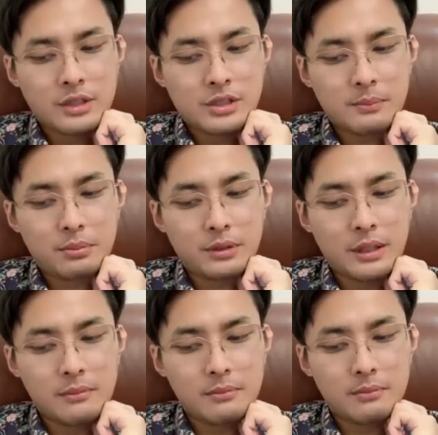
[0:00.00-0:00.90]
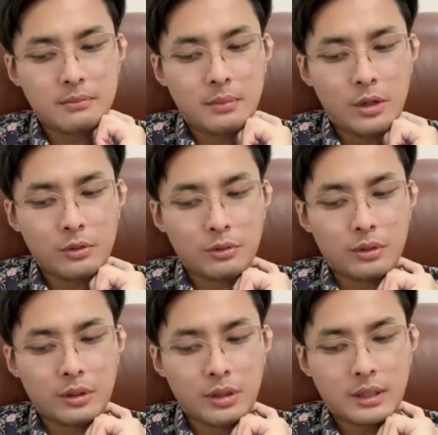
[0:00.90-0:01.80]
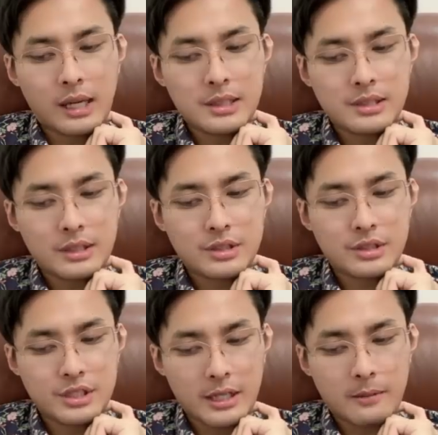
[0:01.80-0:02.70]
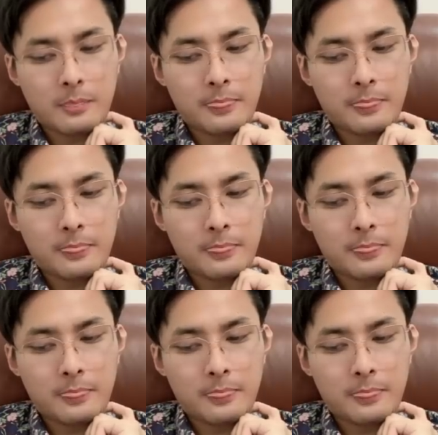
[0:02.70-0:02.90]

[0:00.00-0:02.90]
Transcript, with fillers: 称不能冒与俄开战之险。